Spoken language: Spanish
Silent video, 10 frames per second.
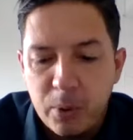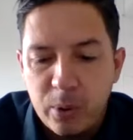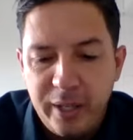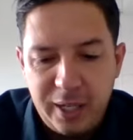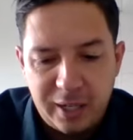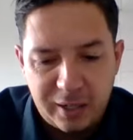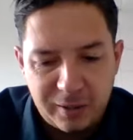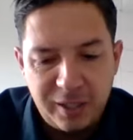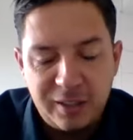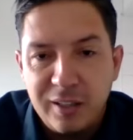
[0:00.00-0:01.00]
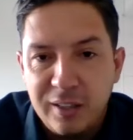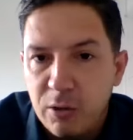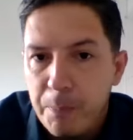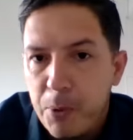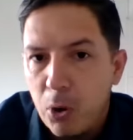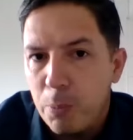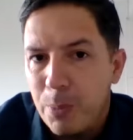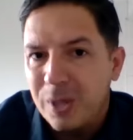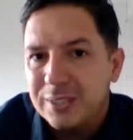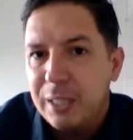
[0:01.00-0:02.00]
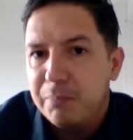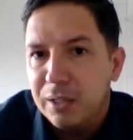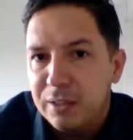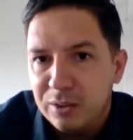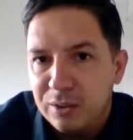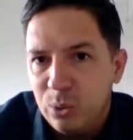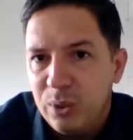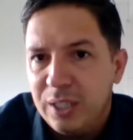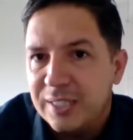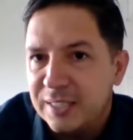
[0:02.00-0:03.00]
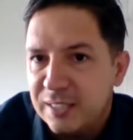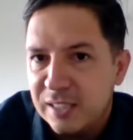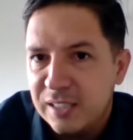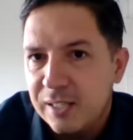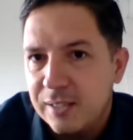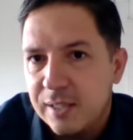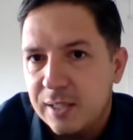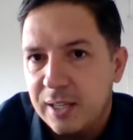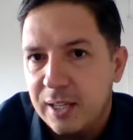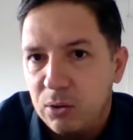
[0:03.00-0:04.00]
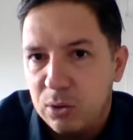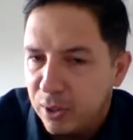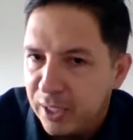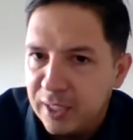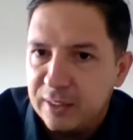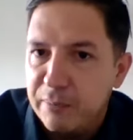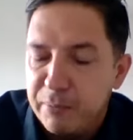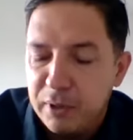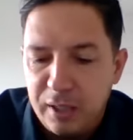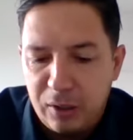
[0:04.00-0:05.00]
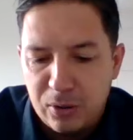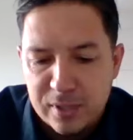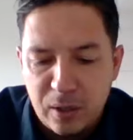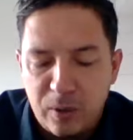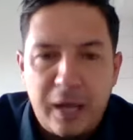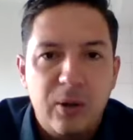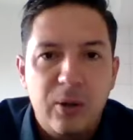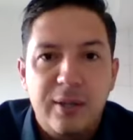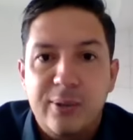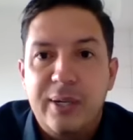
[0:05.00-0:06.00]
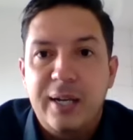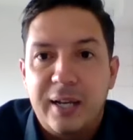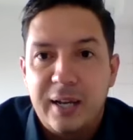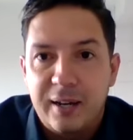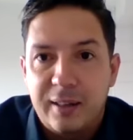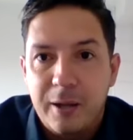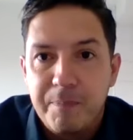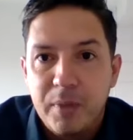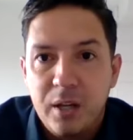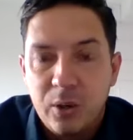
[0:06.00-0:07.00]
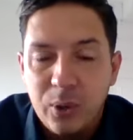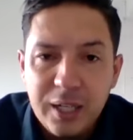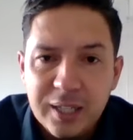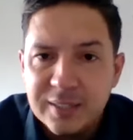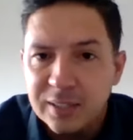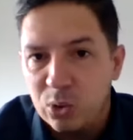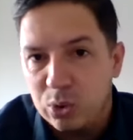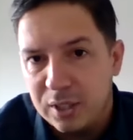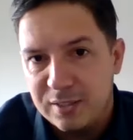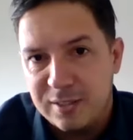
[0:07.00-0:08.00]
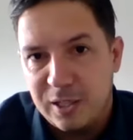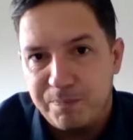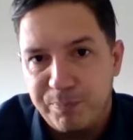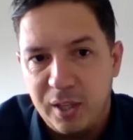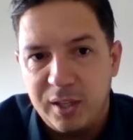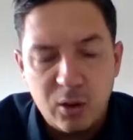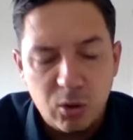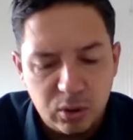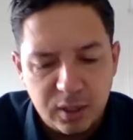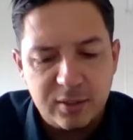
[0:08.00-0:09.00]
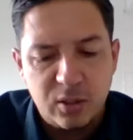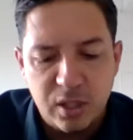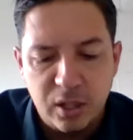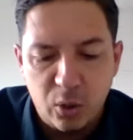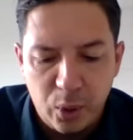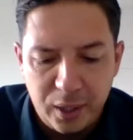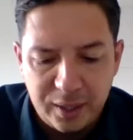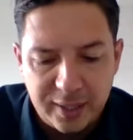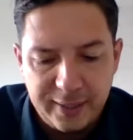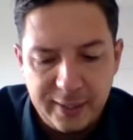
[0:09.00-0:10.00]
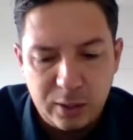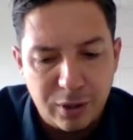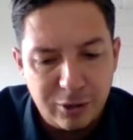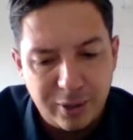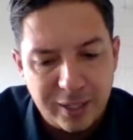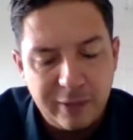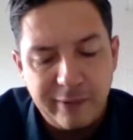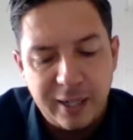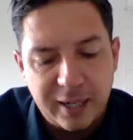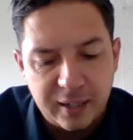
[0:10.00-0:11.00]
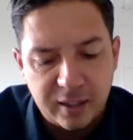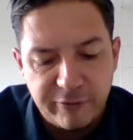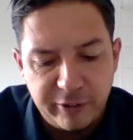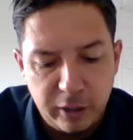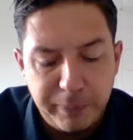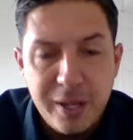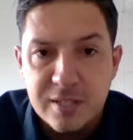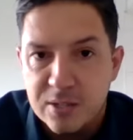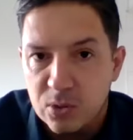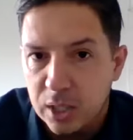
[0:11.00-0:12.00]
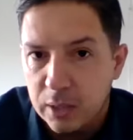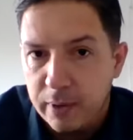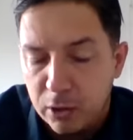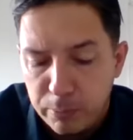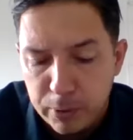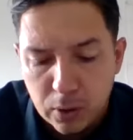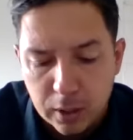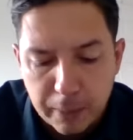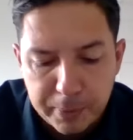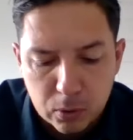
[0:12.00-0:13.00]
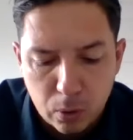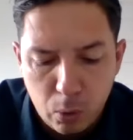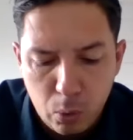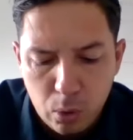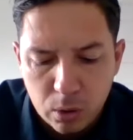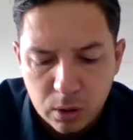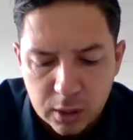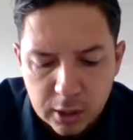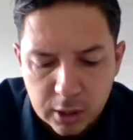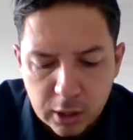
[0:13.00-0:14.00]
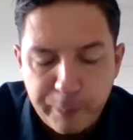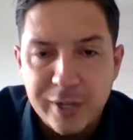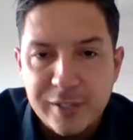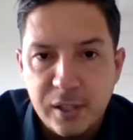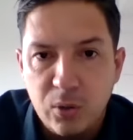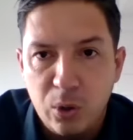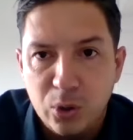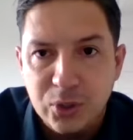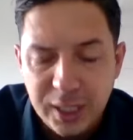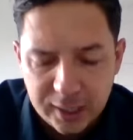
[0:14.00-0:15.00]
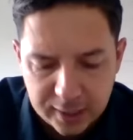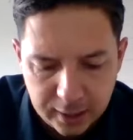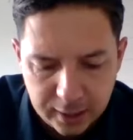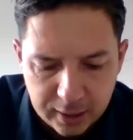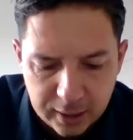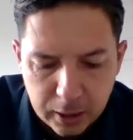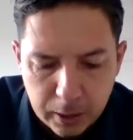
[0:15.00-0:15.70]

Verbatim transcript: a poder entender un poco más la magnitud de las enseñanzas que el autor quiere transmitirnos a lo largo de toda la carta. ¿Cuál es la circunstancia? ¿En qué contexto se encuentra él cuando escribe la carta a Filipenses? Si ustedes ven conmigo el capítulo 1, versículo 7,